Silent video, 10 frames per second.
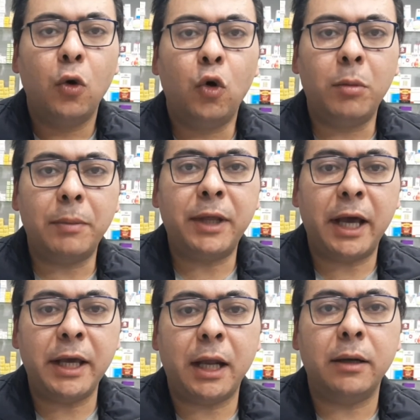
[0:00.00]

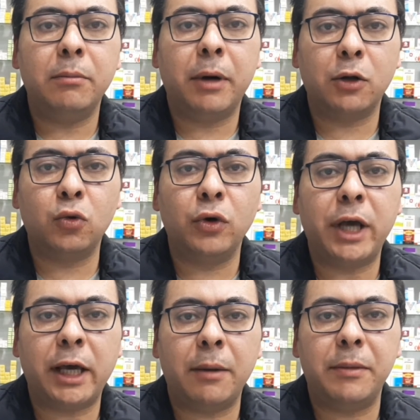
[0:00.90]
ومبدئيا برضو
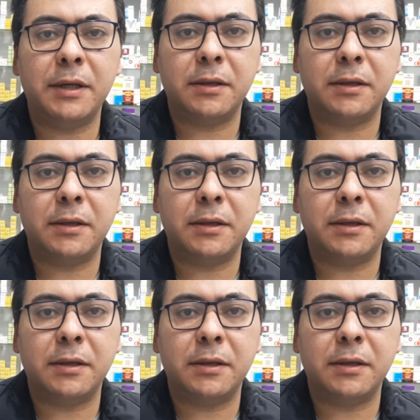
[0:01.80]
يجب